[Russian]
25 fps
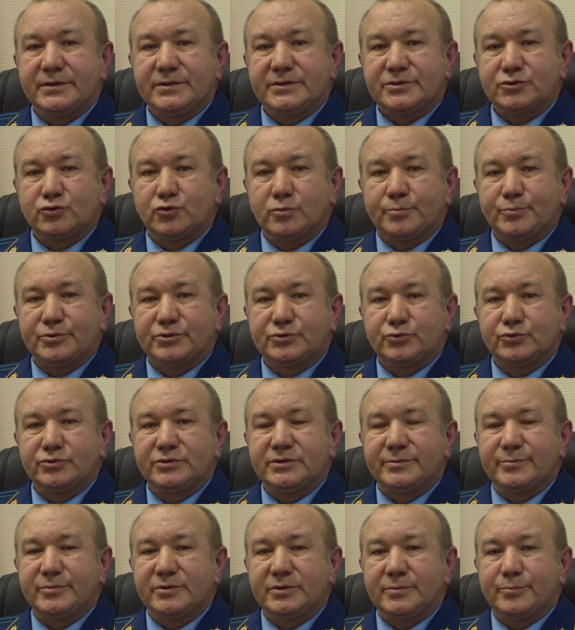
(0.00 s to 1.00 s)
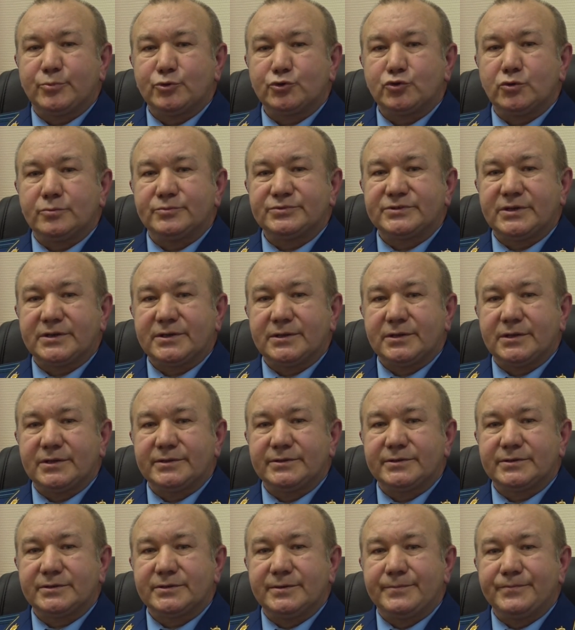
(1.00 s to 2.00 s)
что подсудимая путем
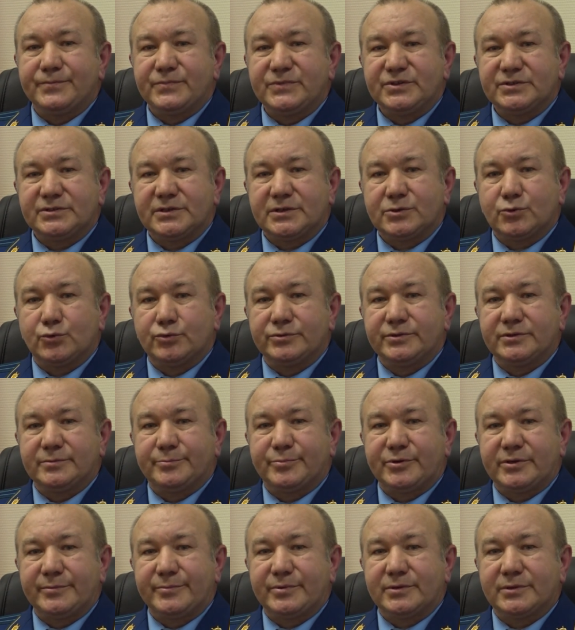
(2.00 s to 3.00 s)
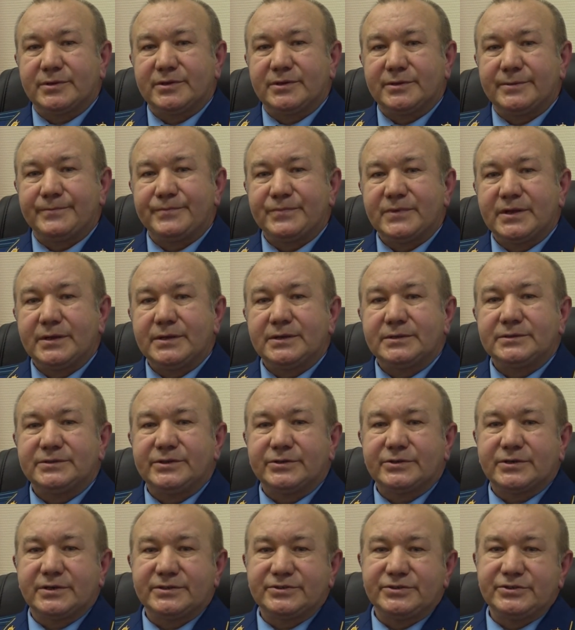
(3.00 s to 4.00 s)
закладок незаконно приобрела
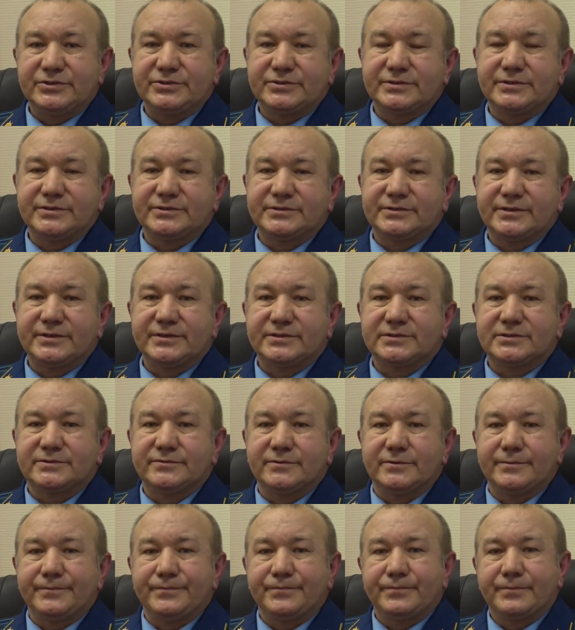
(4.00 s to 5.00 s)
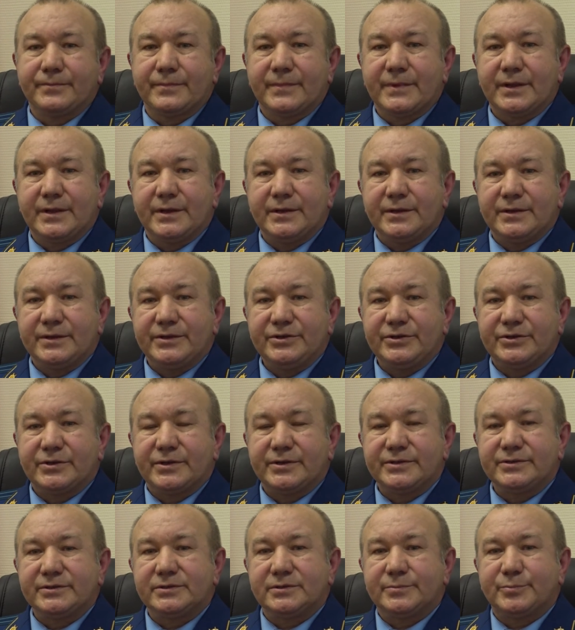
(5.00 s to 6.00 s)
наркотические средства и
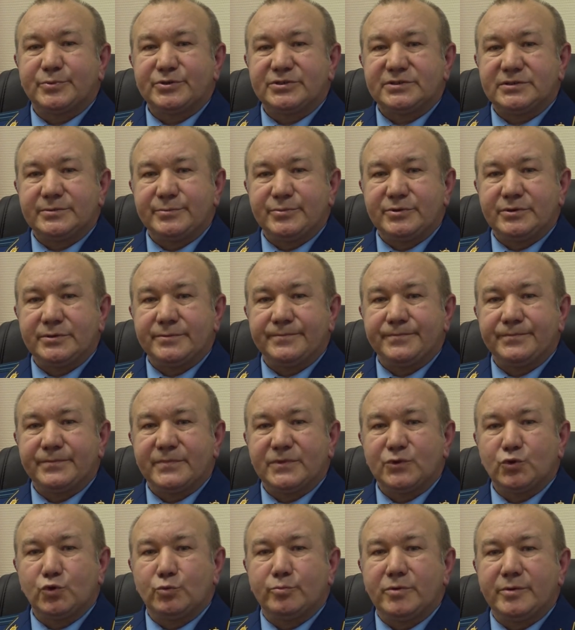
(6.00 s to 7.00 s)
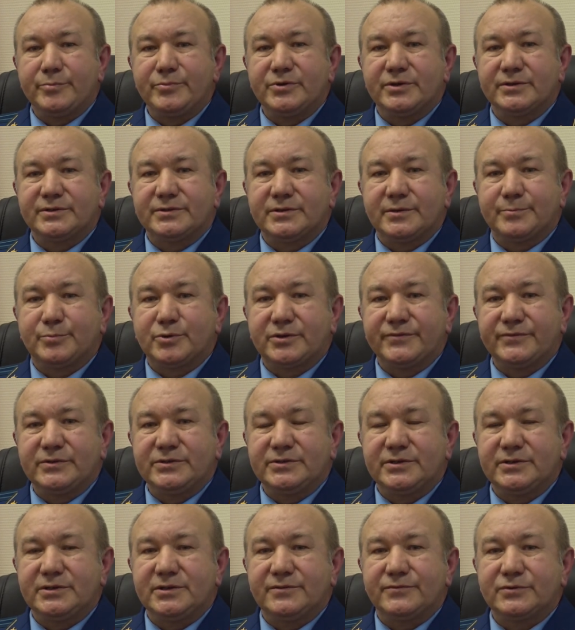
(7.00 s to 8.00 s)
хранила при себе до момента
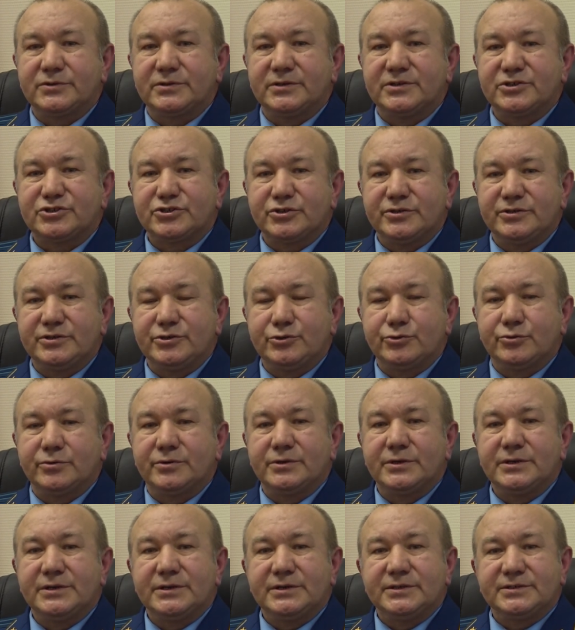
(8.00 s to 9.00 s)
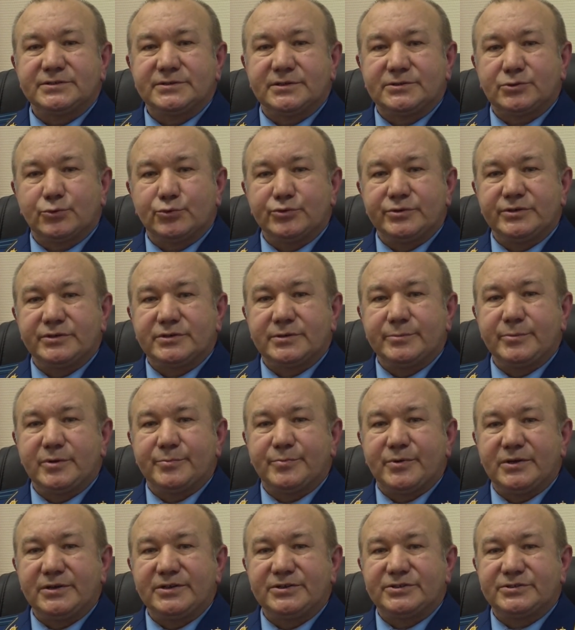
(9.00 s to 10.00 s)
проведения в отношении ее сотрудниками
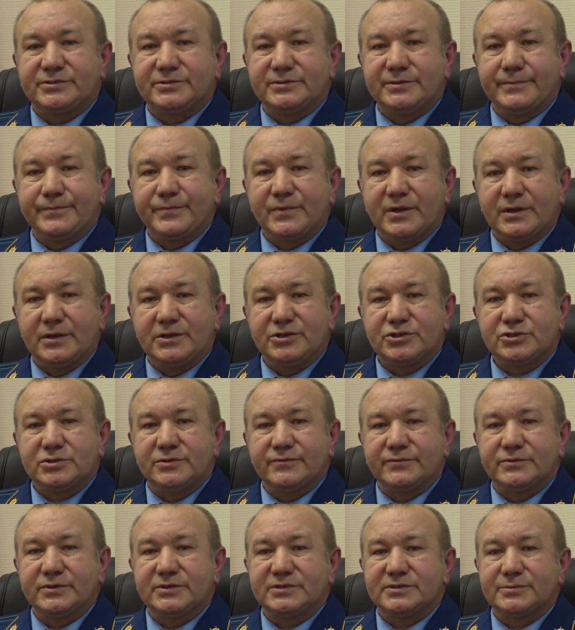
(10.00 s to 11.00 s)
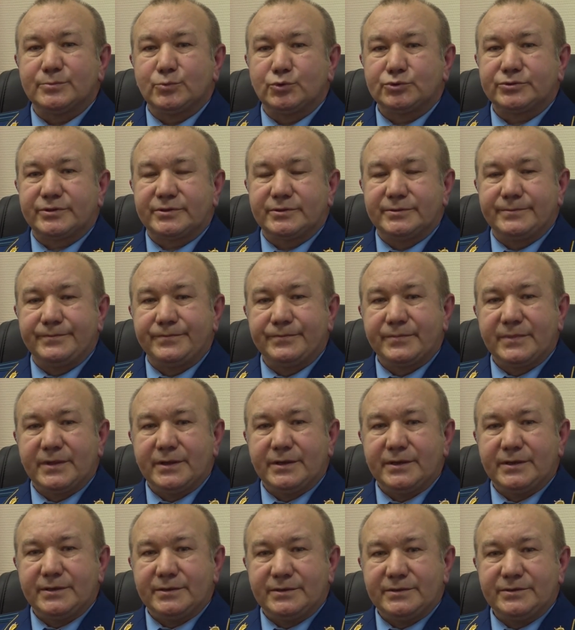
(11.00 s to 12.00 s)
полиции личного досмотра
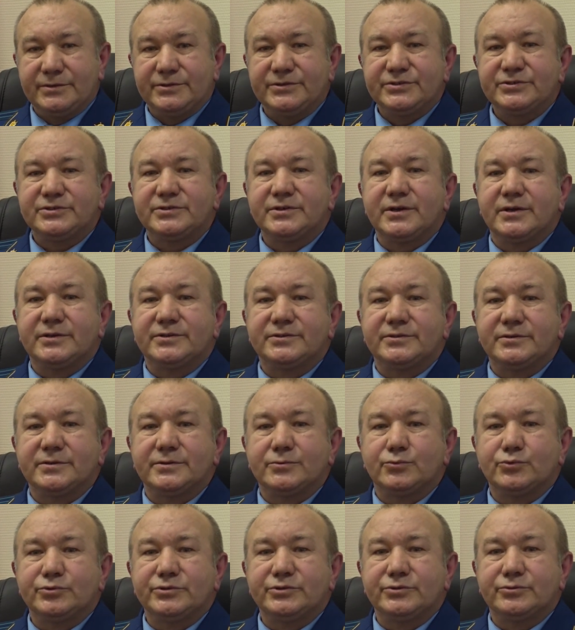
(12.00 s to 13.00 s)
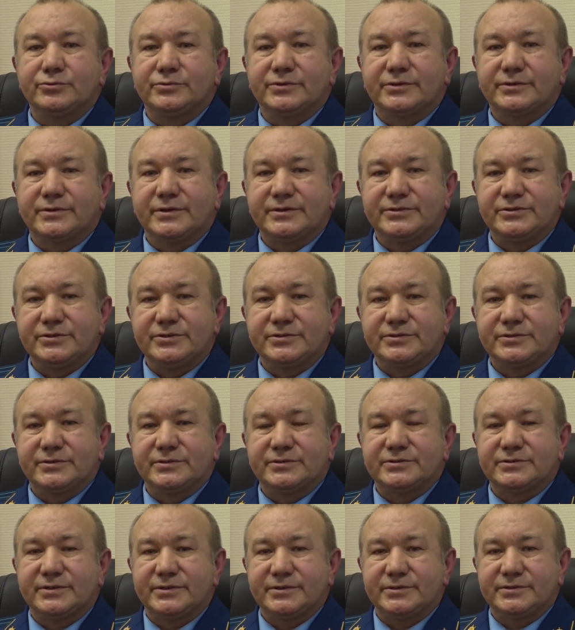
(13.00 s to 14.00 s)
и изъятия у нее
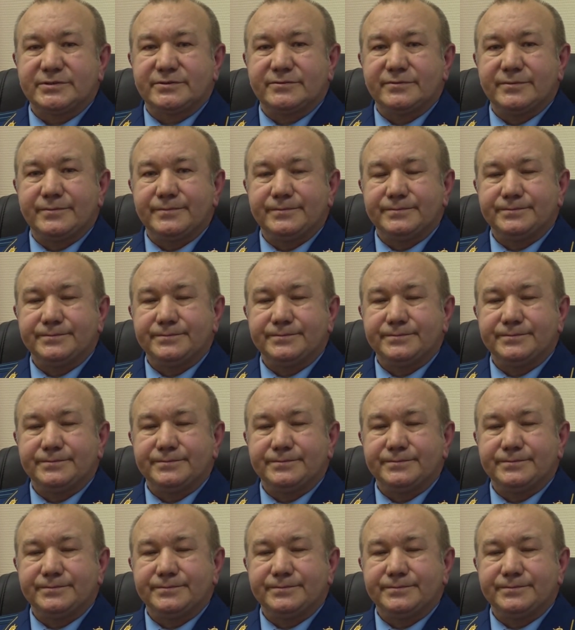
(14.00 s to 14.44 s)
наркотических средств.